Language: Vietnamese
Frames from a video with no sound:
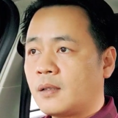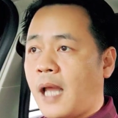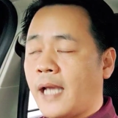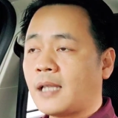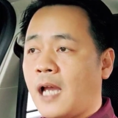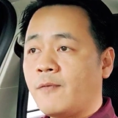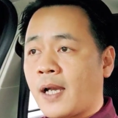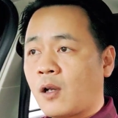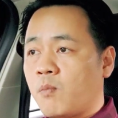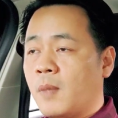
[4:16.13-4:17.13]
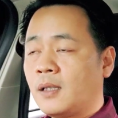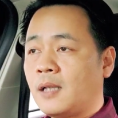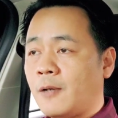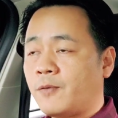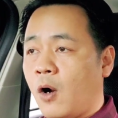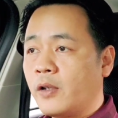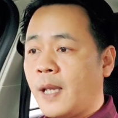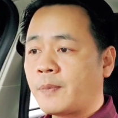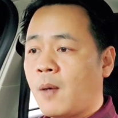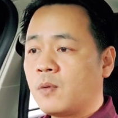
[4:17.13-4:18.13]
Đại tá Văn Công Minh là Phó
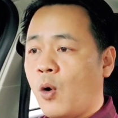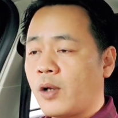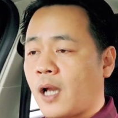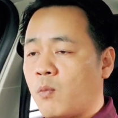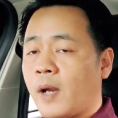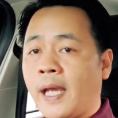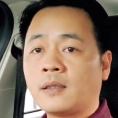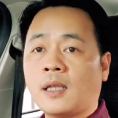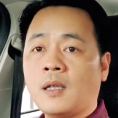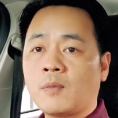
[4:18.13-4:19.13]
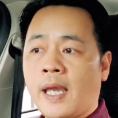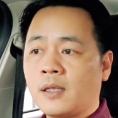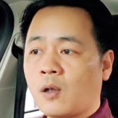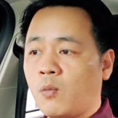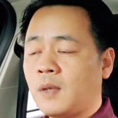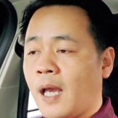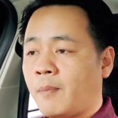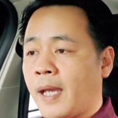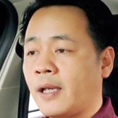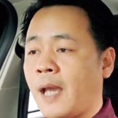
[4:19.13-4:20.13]
Giám đốc của Công an tỉnh Long An, cũng là
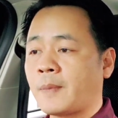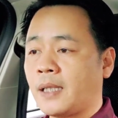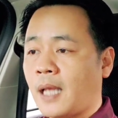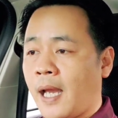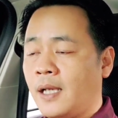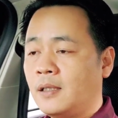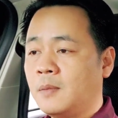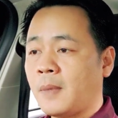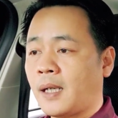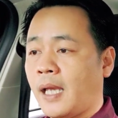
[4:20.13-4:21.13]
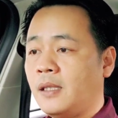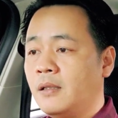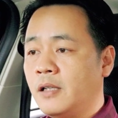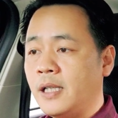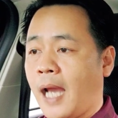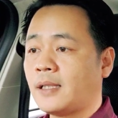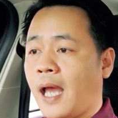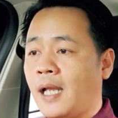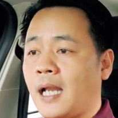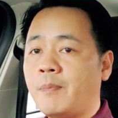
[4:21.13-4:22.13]
mang hàm đại tá nhưng mà lại dưới đại
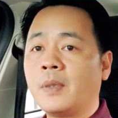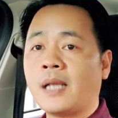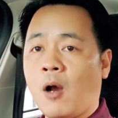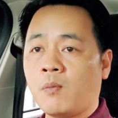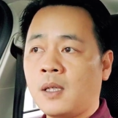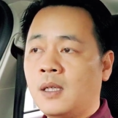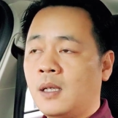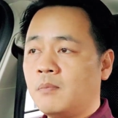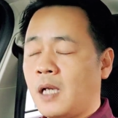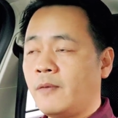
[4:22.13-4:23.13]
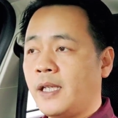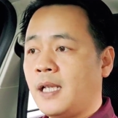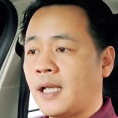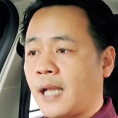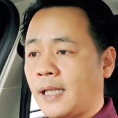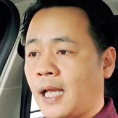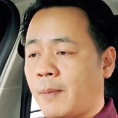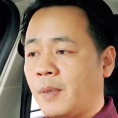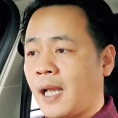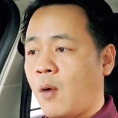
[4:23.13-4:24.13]
tá Lâm Minh Hồng. Bởi vì là đại tá
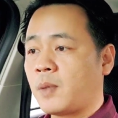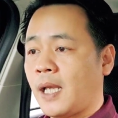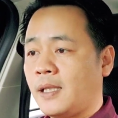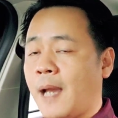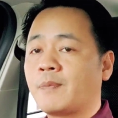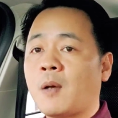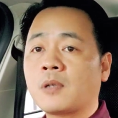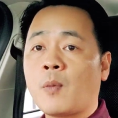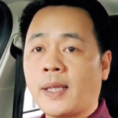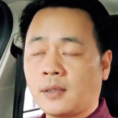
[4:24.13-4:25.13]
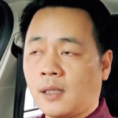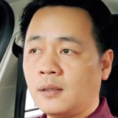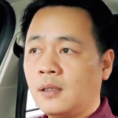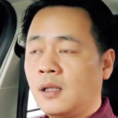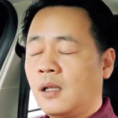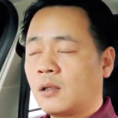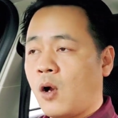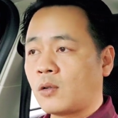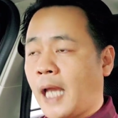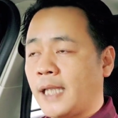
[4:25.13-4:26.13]
Lâm Minh Hồng là giám đốc công an tỉnh,
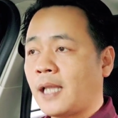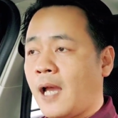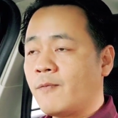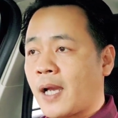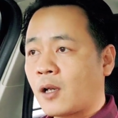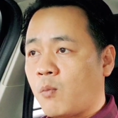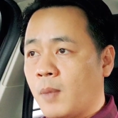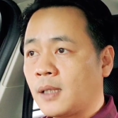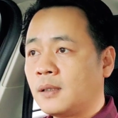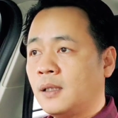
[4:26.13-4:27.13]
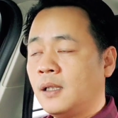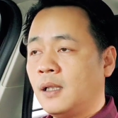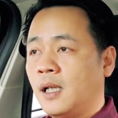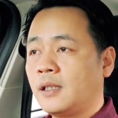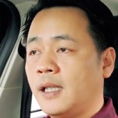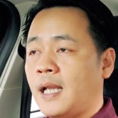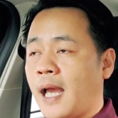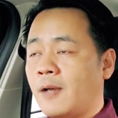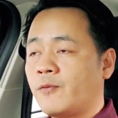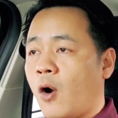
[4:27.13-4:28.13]
còn đại tá Văn Công Minh chỉ
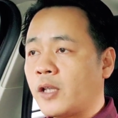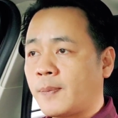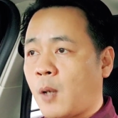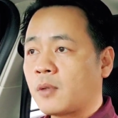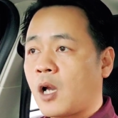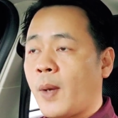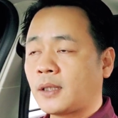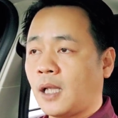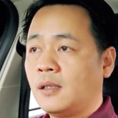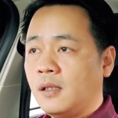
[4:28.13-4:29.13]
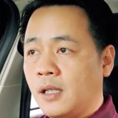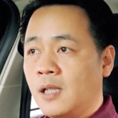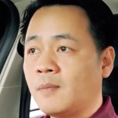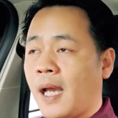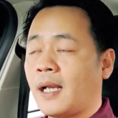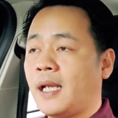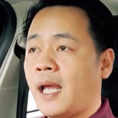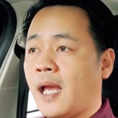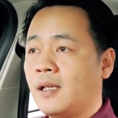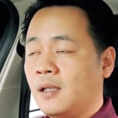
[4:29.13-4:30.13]
là phó giám đốc công an tỉnh nhưng mà lại
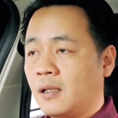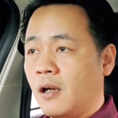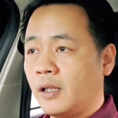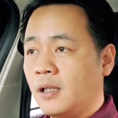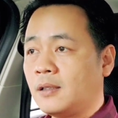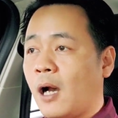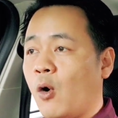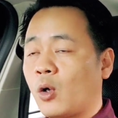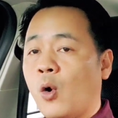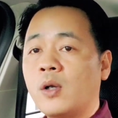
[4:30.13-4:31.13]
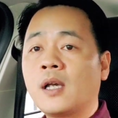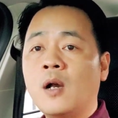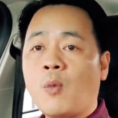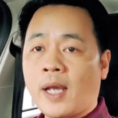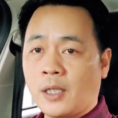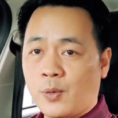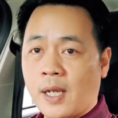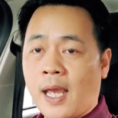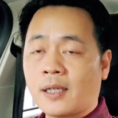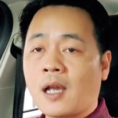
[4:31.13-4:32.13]
là người đứng đầu của cơ quan điều
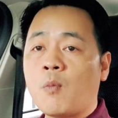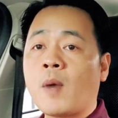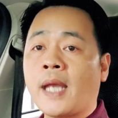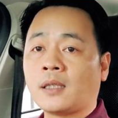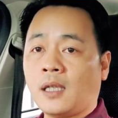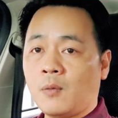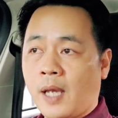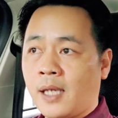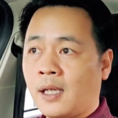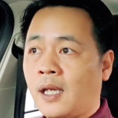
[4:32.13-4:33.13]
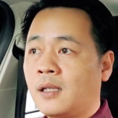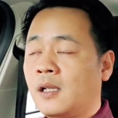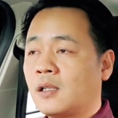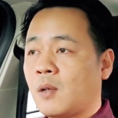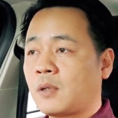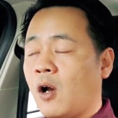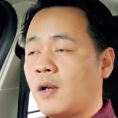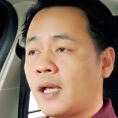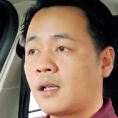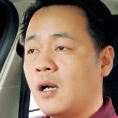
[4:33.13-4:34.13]
tra Công an tỉnh Long An ha, trong đó
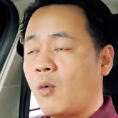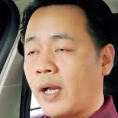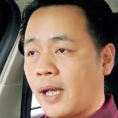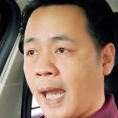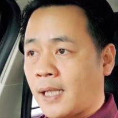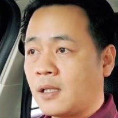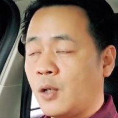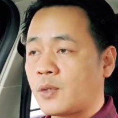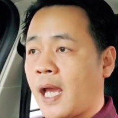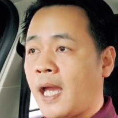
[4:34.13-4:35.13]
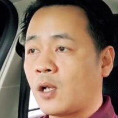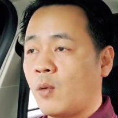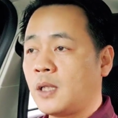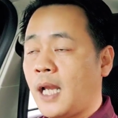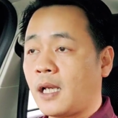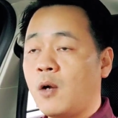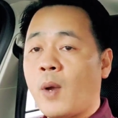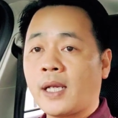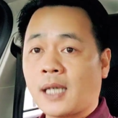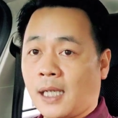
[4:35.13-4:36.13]
là cơ quan an ninh điều tra cũng như là cơ
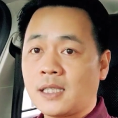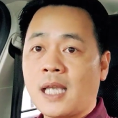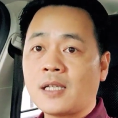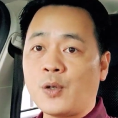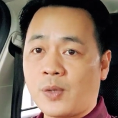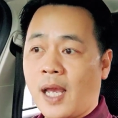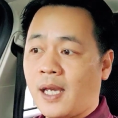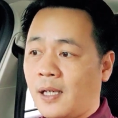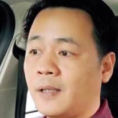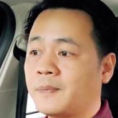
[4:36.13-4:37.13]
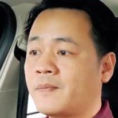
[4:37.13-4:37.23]
quan cảnh sát điều tra ha.